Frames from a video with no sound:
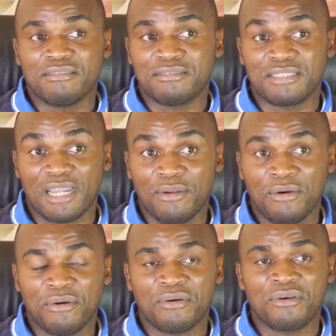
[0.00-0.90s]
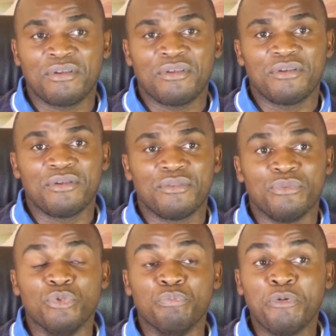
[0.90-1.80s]
d'alors,
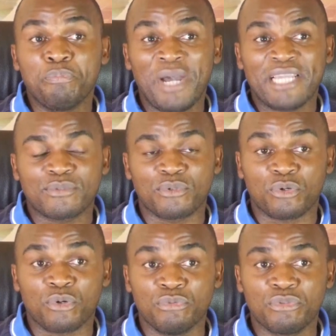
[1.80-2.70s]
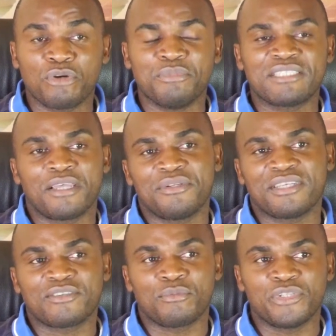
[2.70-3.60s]
ne peut pas être reconnu comme étant une
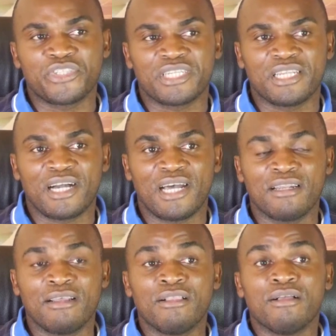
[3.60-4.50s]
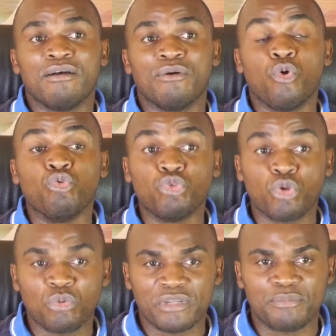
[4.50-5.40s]
assemblée générale au
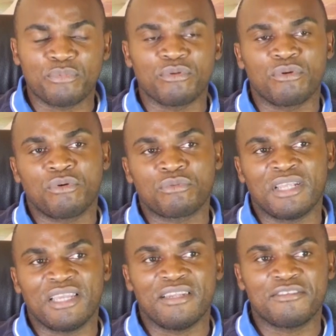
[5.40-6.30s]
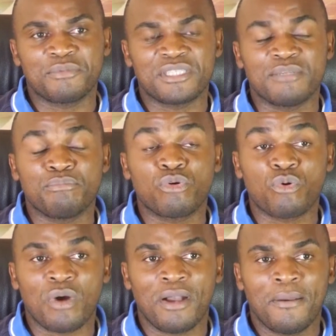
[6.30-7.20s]
nom et pour le compte de la LFPC.
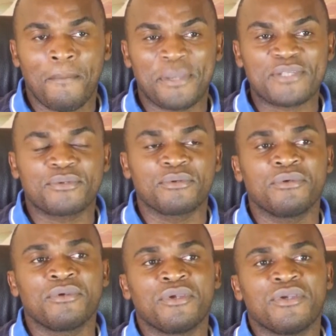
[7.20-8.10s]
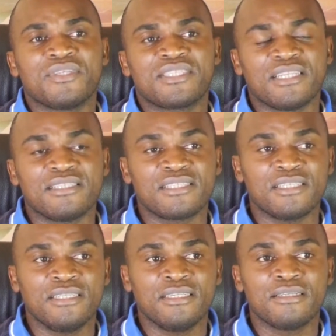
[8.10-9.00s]
Pourquoi parce que
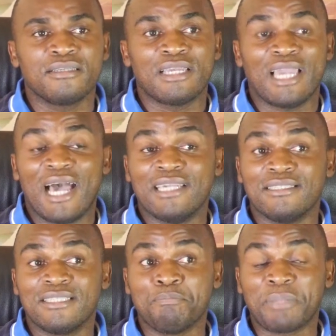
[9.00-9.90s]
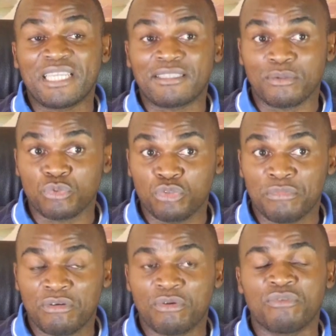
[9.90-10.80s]
celle-ci a été
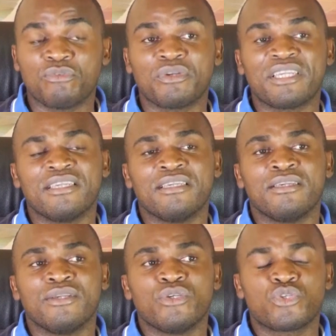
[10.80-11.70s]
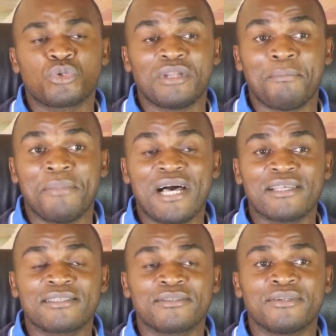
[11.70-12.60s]
prétendument convoquée sur la
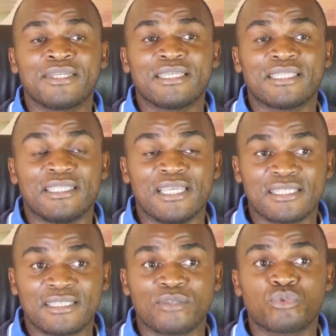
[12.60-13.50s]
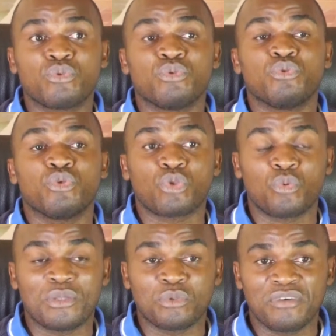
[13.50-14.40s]
base des statuts du
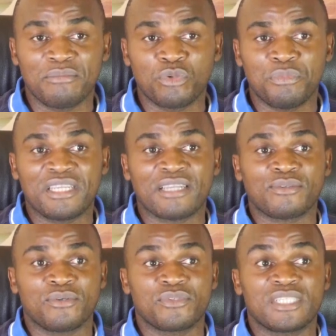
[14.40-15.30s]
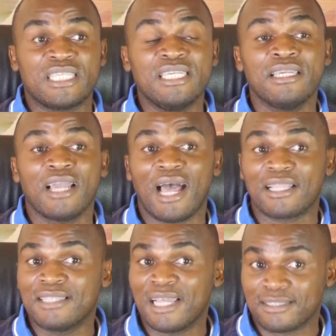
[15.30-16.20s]
3 novembre 2014, qui, à
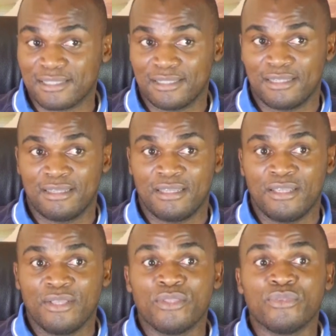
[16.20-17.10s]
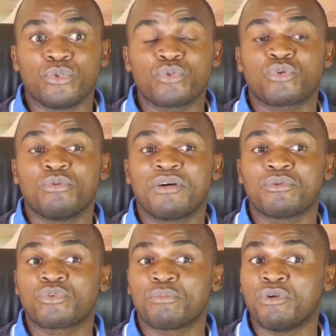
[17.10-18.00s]
date, non seulement
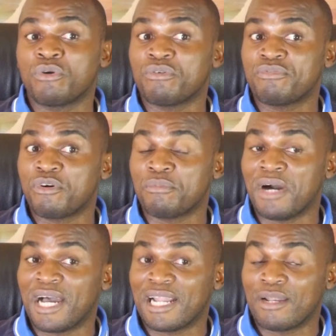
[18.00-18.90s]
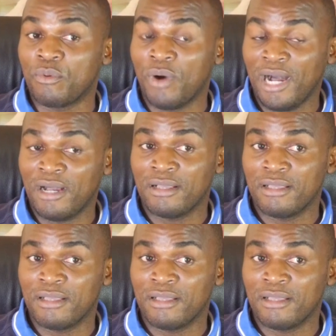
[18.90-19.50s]
ne sont plus conformes à la loi